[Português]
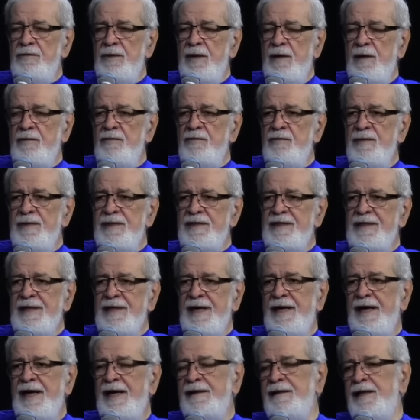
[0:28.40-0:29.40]
algumas
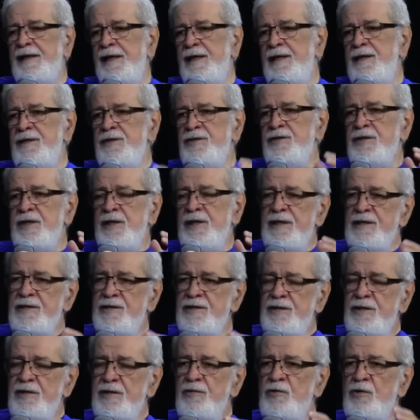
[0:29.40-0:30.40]

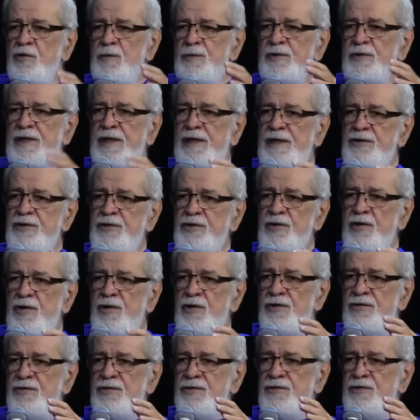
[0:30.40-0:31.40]
características de grupos
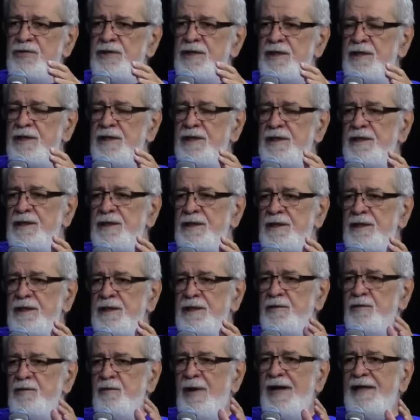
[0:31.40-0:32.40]
religiosos que
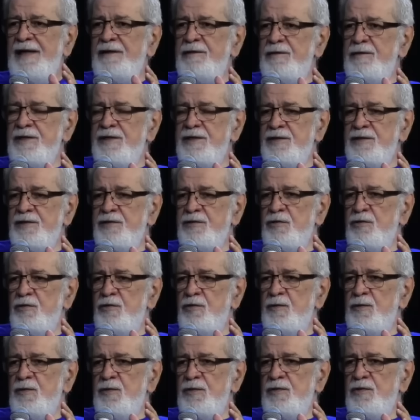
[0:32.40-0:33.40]
enquadram esses
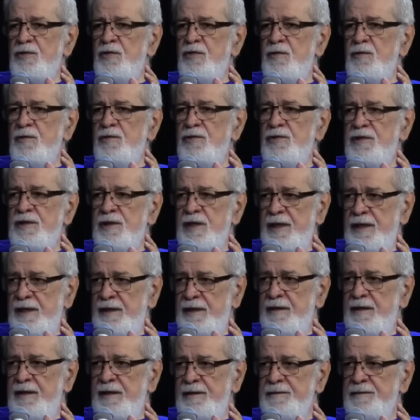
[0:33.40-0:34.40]
grupos como
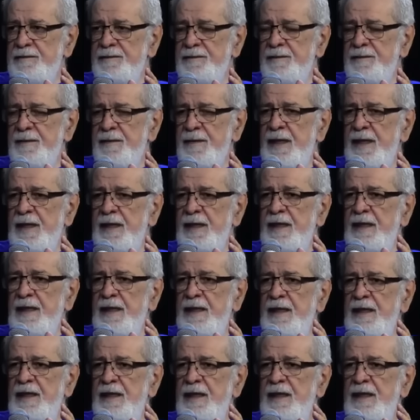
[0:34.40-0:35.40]
seita.
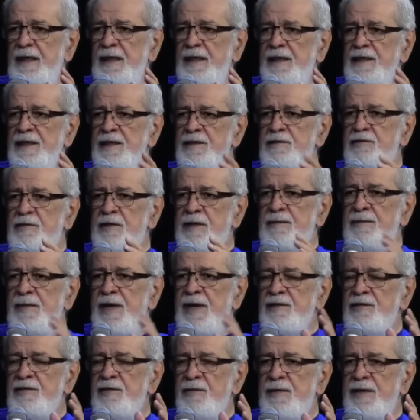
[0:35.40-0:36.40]
E que isso é
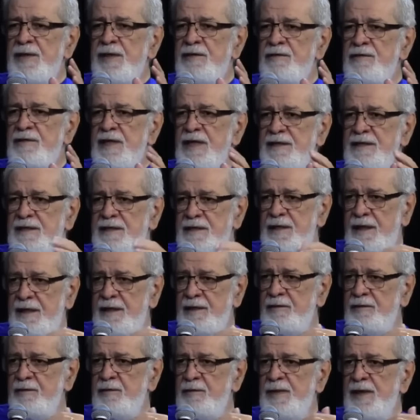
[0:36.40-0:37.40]
mais ou menos
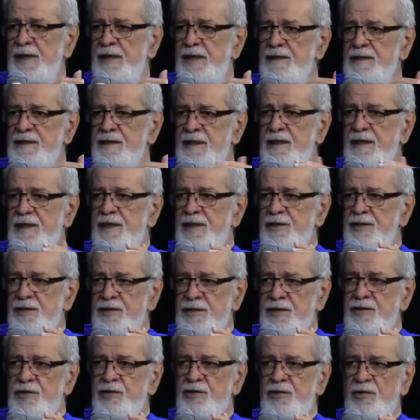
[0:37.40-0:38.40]
aceito pelas
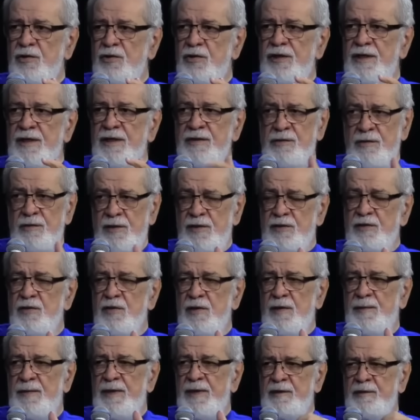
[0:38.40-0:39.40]
igrejas históricas, não é
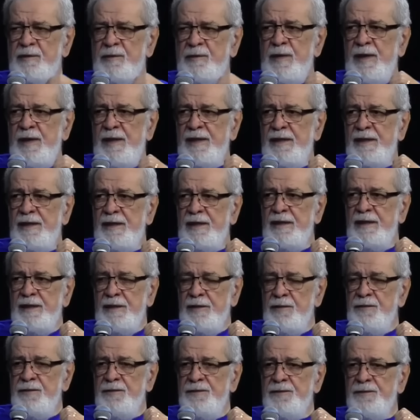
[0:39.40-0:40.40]
só a presbiteriana,
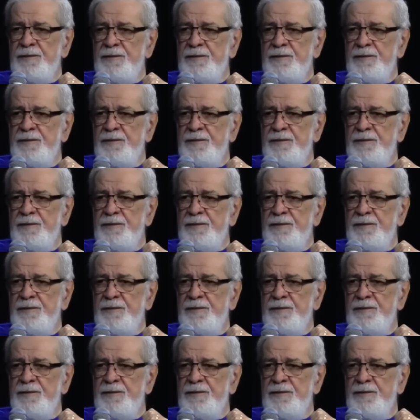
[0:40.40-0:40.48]
não.